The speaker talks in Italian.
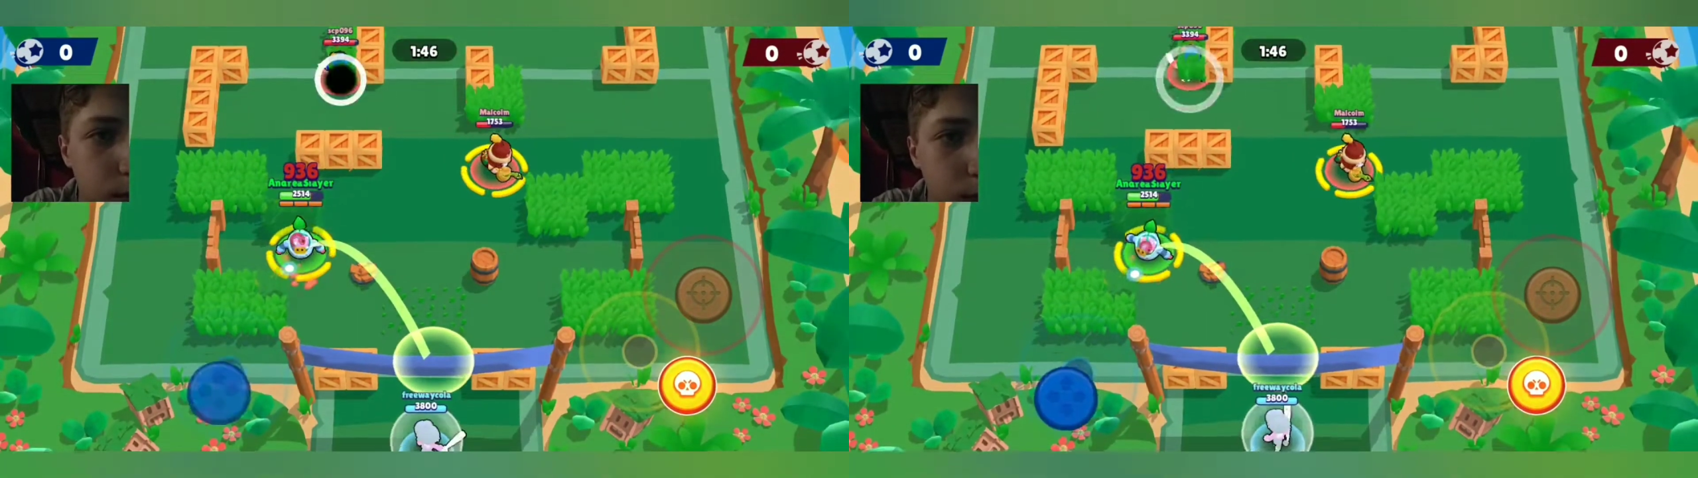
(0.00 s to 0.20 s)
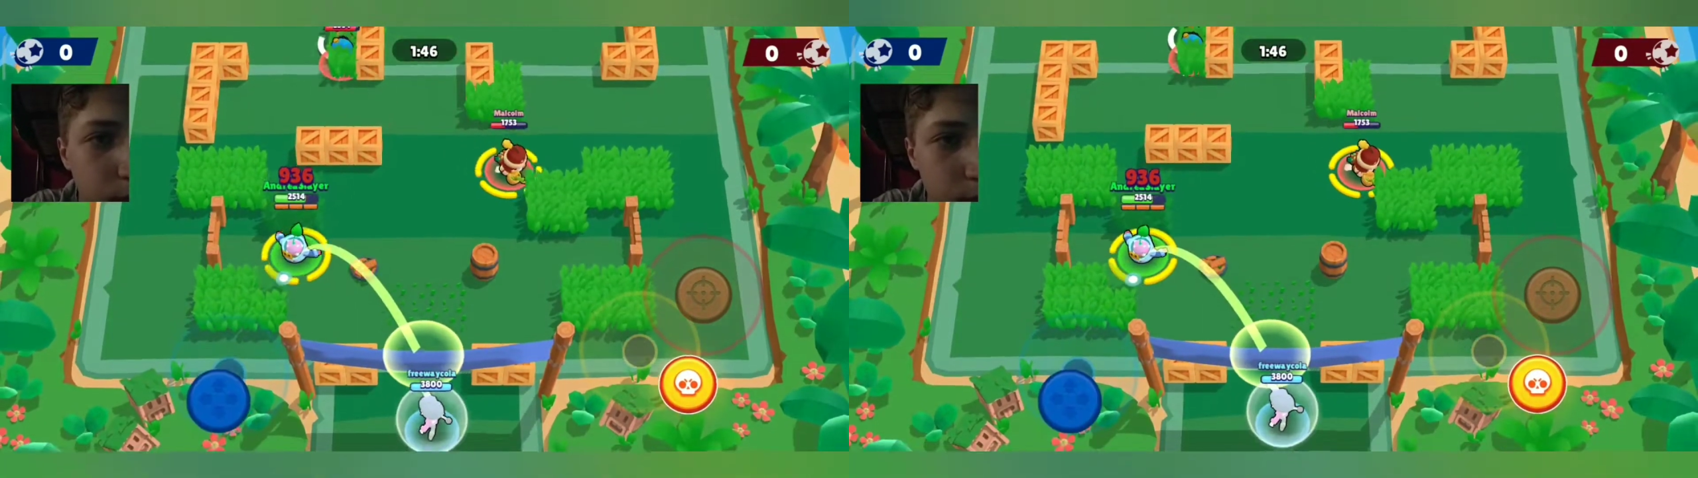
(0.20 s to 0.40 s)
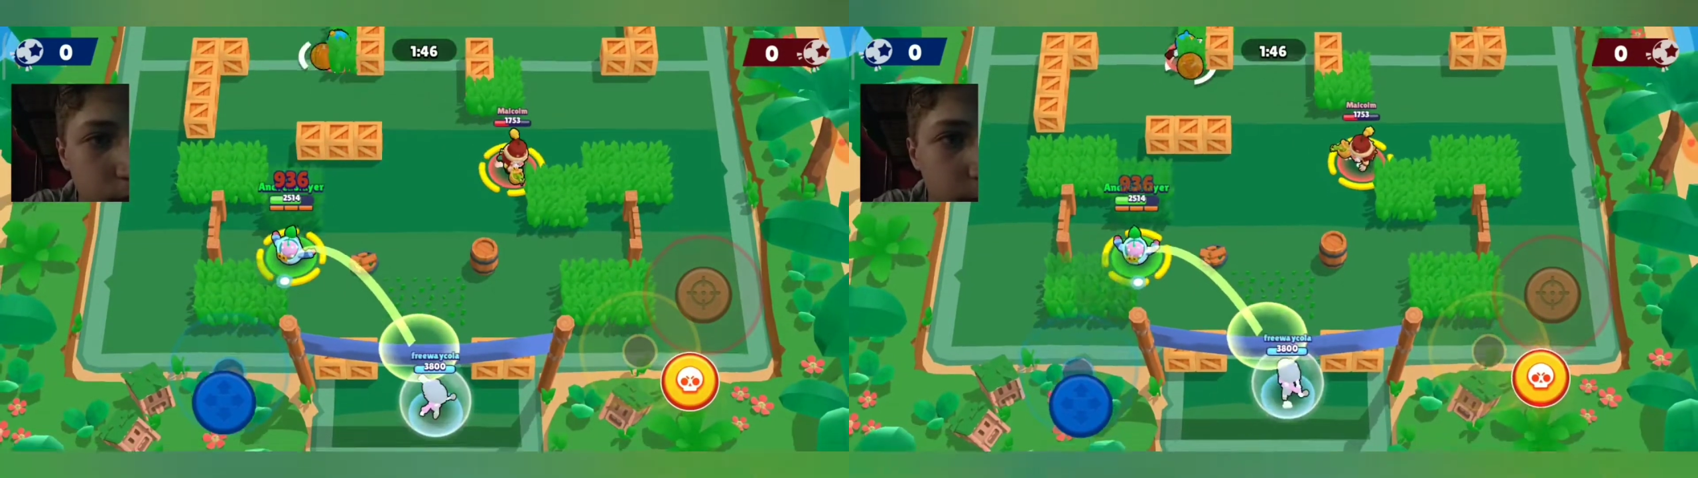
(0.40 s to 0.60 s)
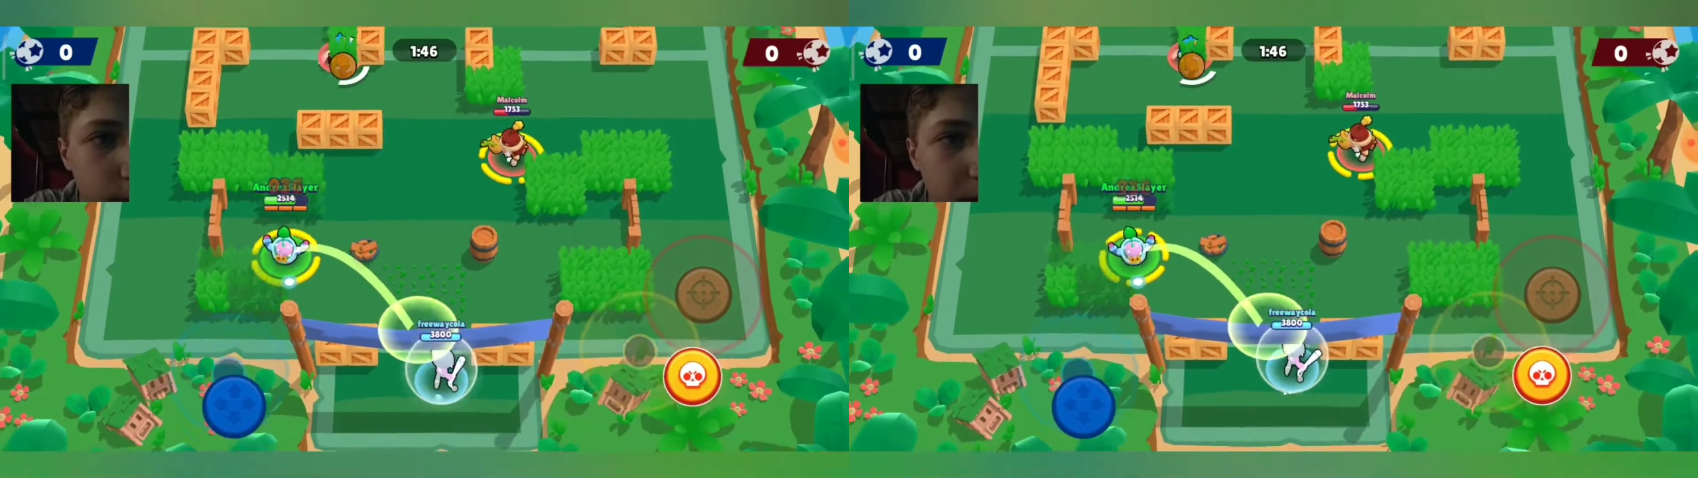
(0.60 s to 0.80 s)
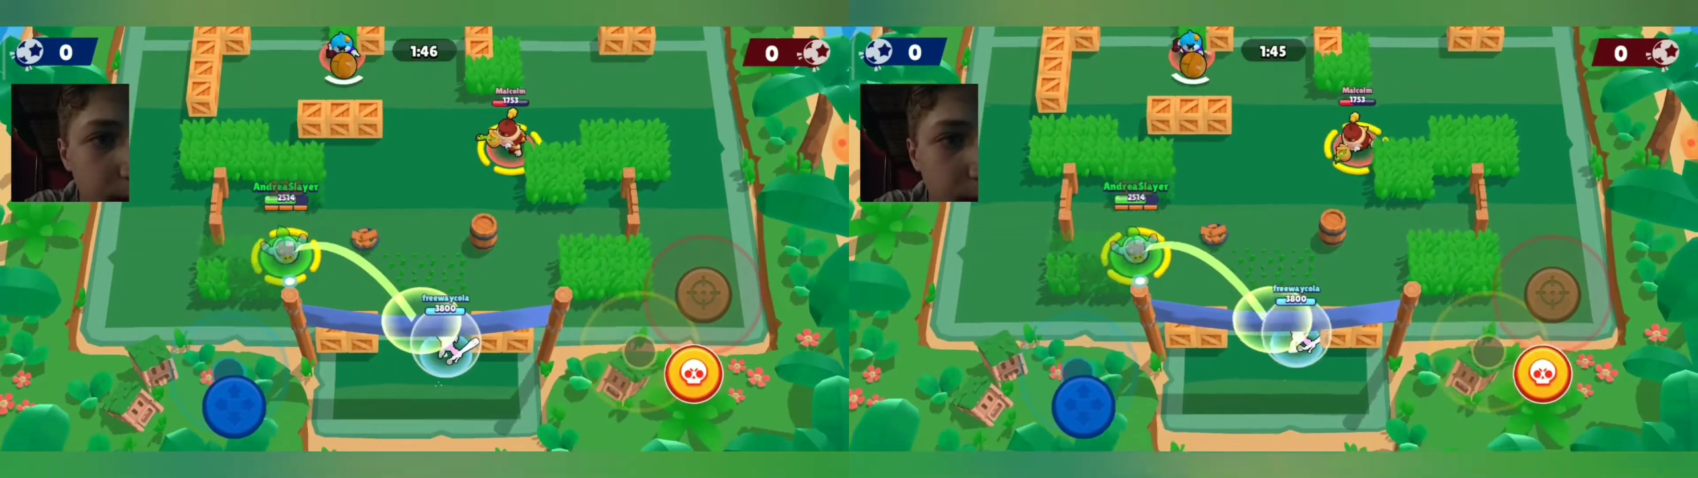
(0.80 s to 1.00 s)

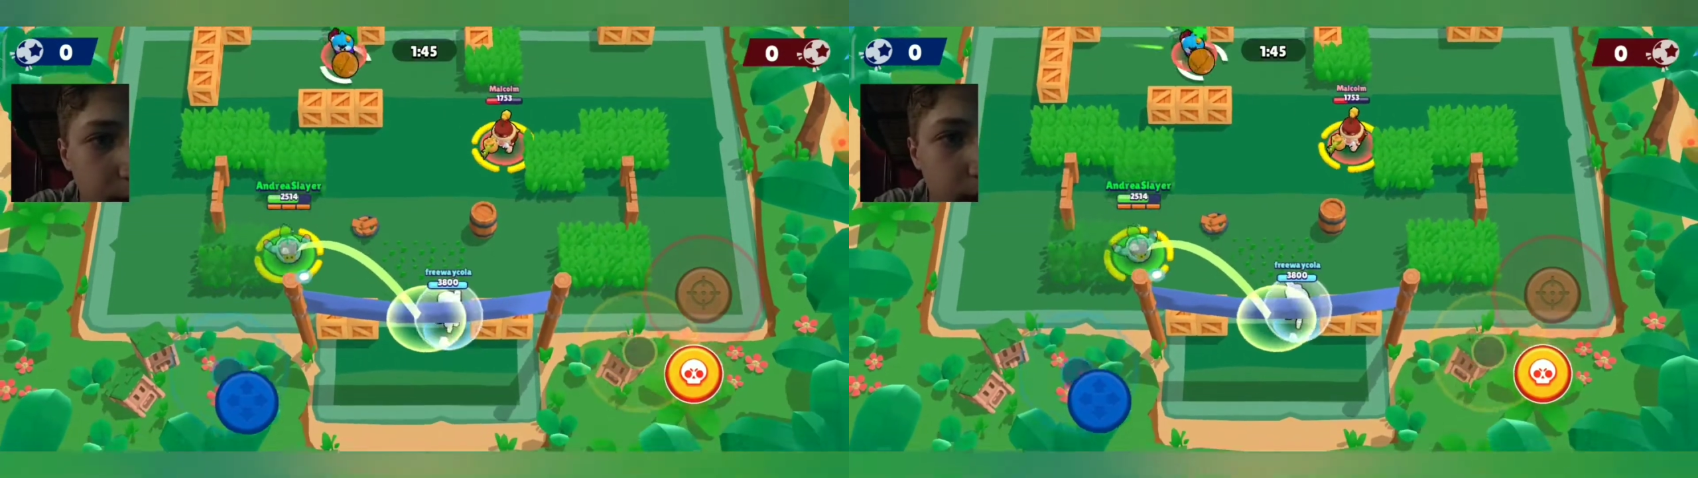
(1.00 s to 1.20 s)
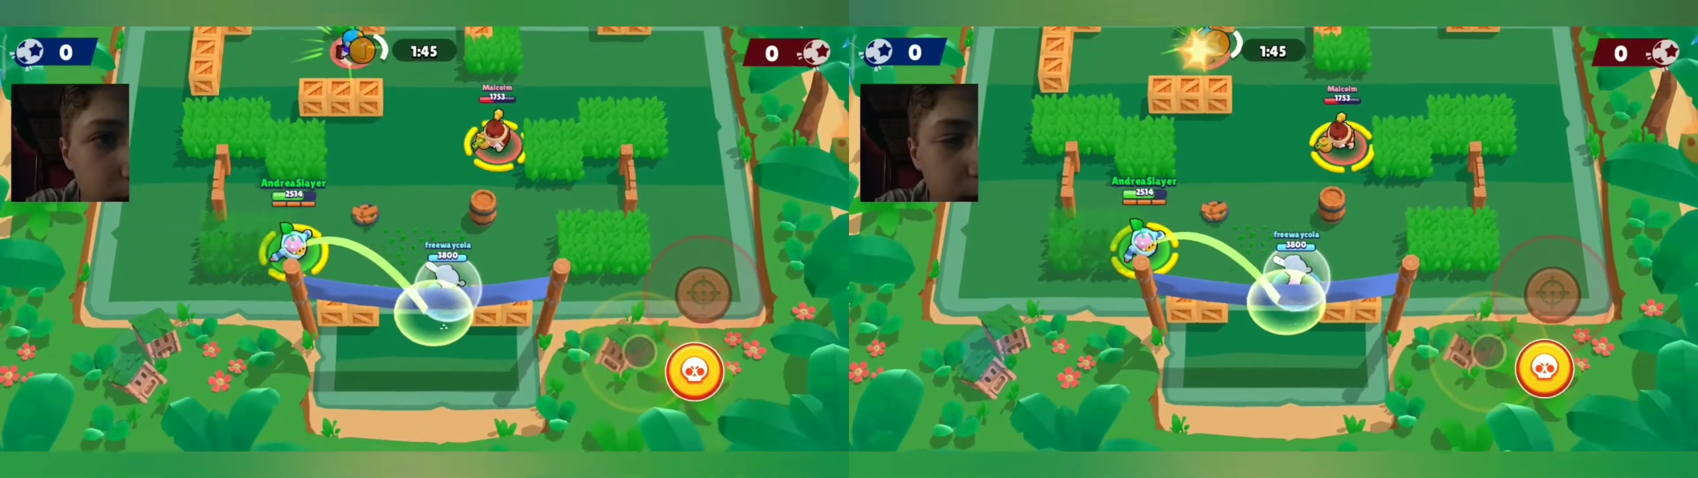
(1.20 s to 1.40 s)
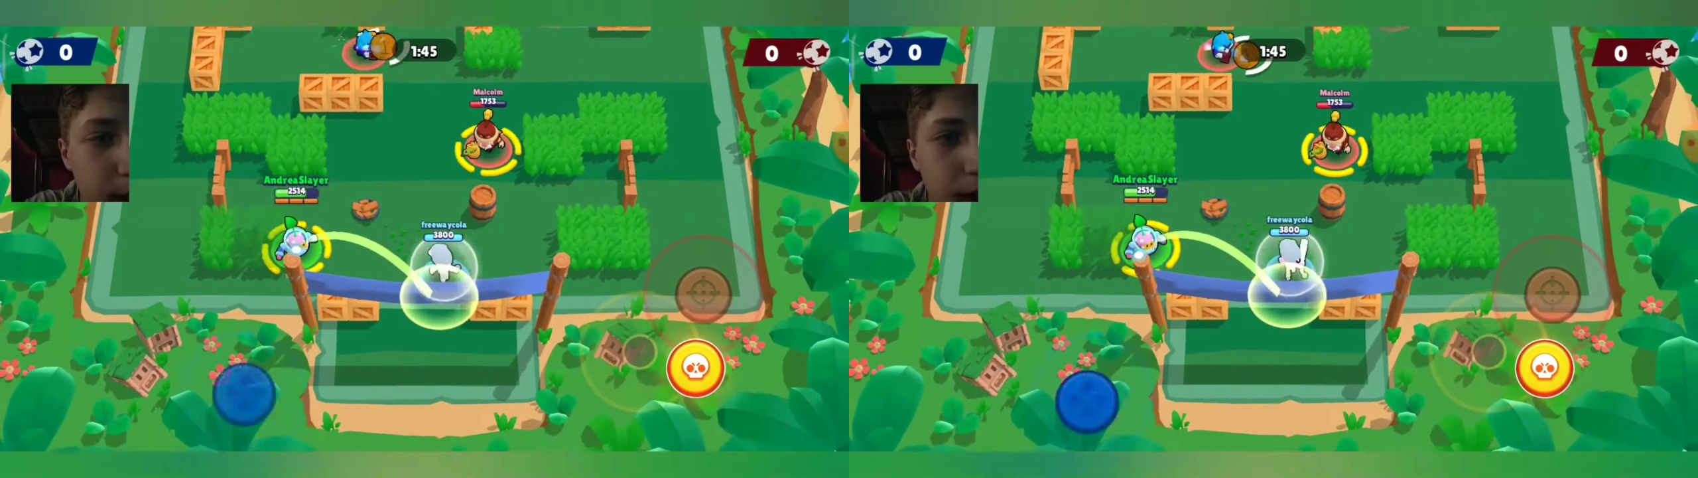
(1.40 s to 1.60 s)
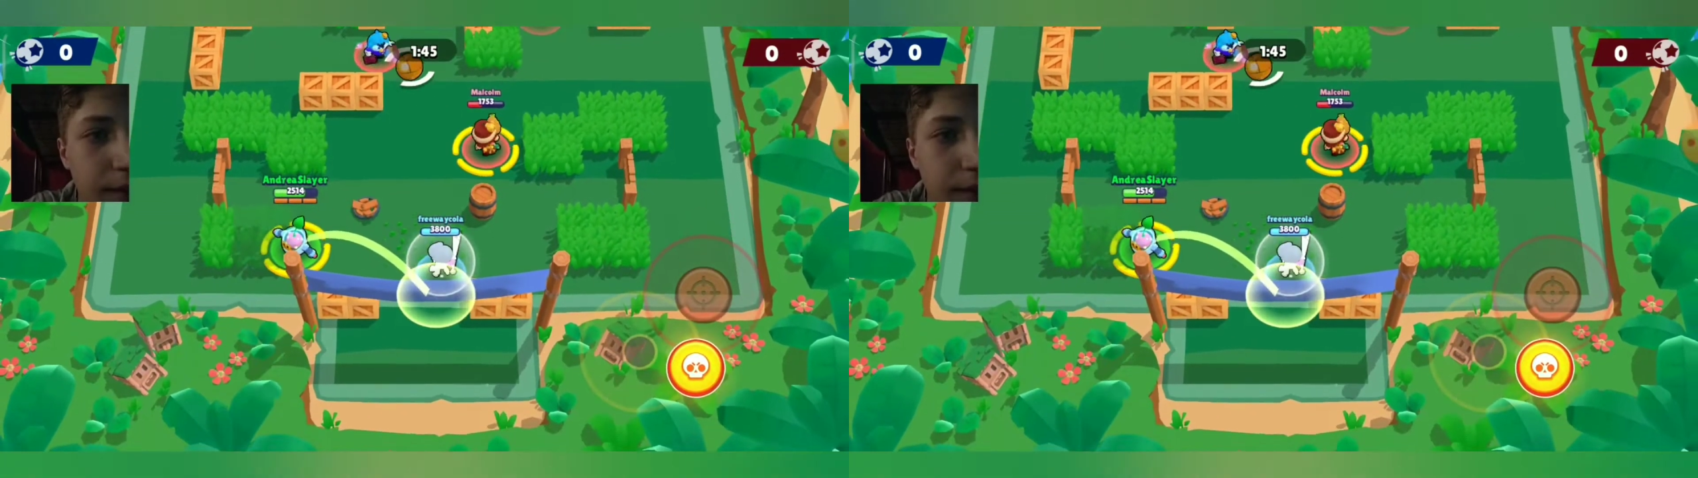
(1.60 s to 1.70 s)
Rilevate, levate, levati bibi